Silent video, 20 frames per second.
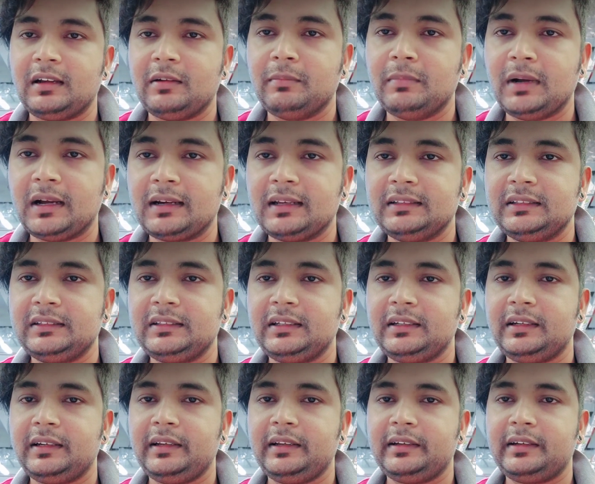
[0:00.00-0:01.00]
আর
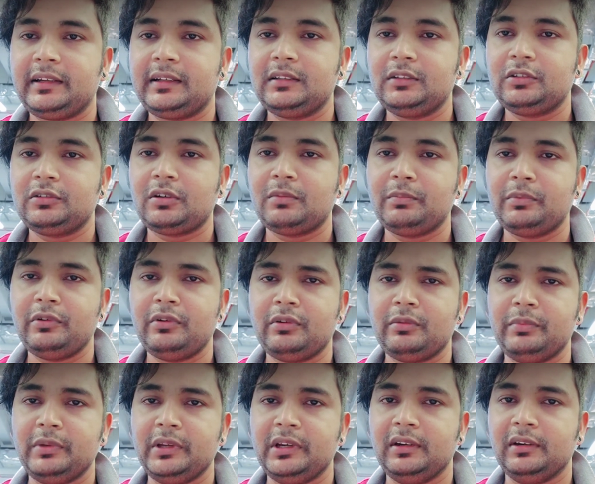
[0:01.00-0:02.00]
বাংলাদেশে এটা কিন্তু সম্পূর্ণ
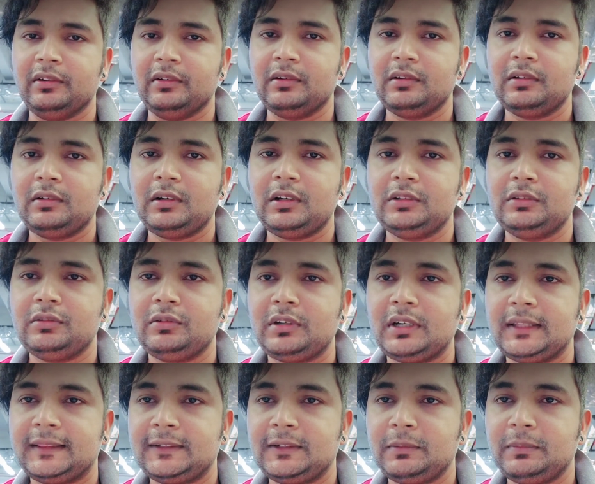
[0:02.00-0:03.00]
ভিন্ন হয়তো
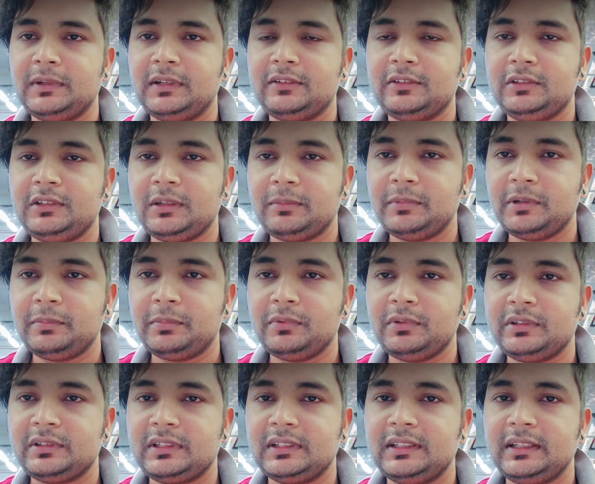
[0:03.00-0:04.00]
রাত্রবেলা যদি আপনি
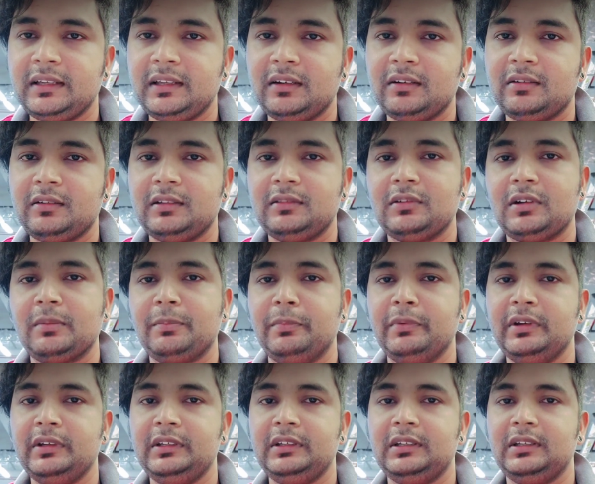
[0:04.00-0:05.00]
পুলিশকে দেখেন হয়তো
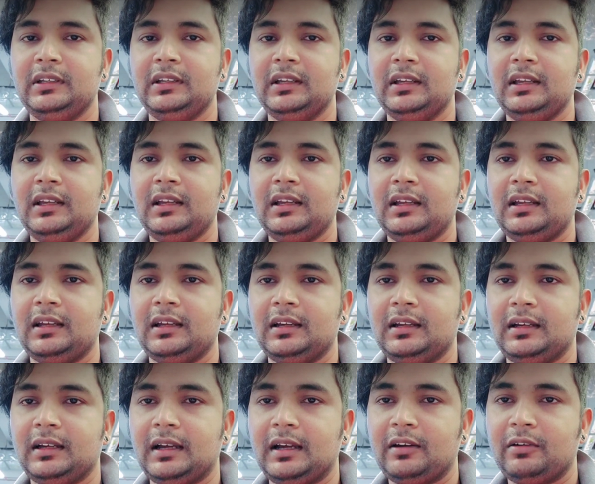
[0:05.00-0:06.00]
আপনি
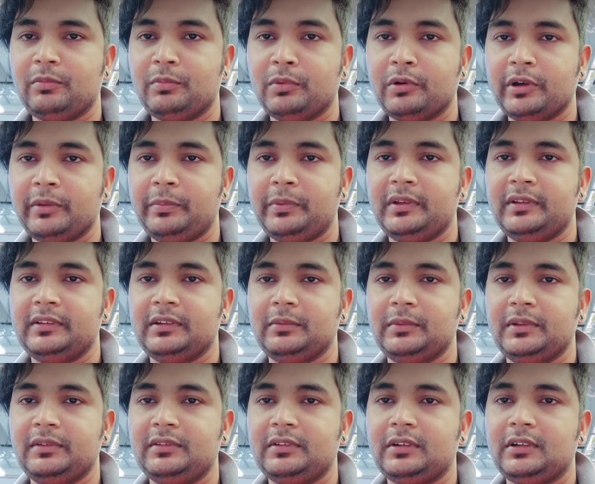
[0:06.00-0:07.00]
আরও ভয় পেয়ে
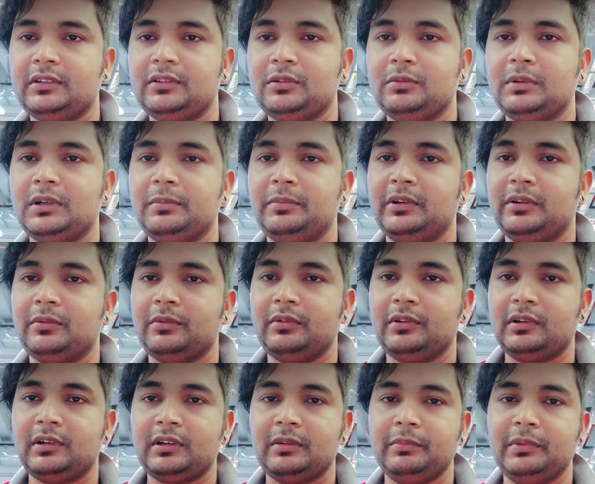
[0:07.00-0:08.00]
যাবেন যে হয়তো বা আপনি
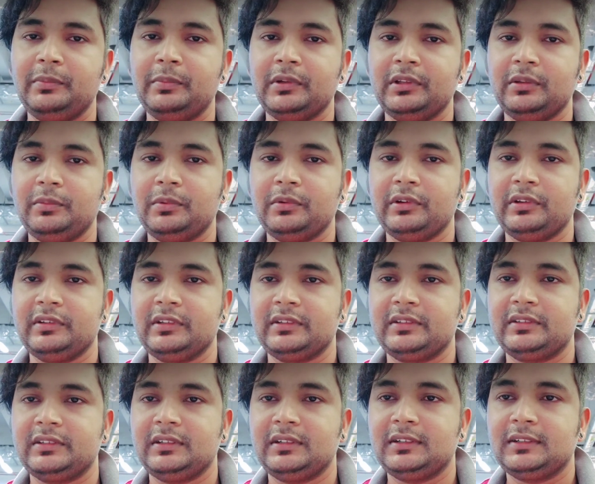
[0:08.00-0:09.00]
কোনো একটা বিপদে পড়ে
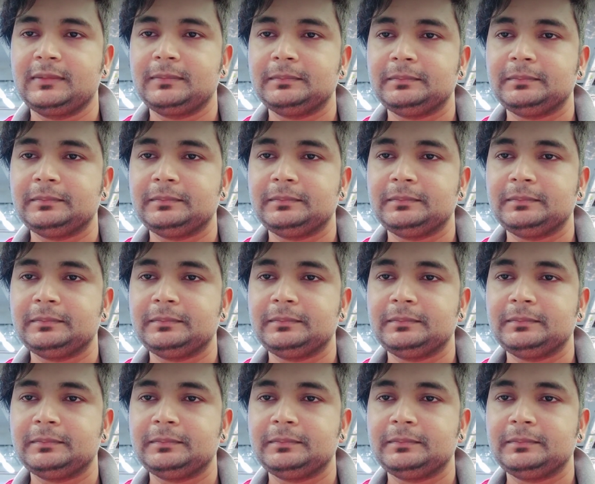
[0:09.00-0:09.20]
যাচ্ছেন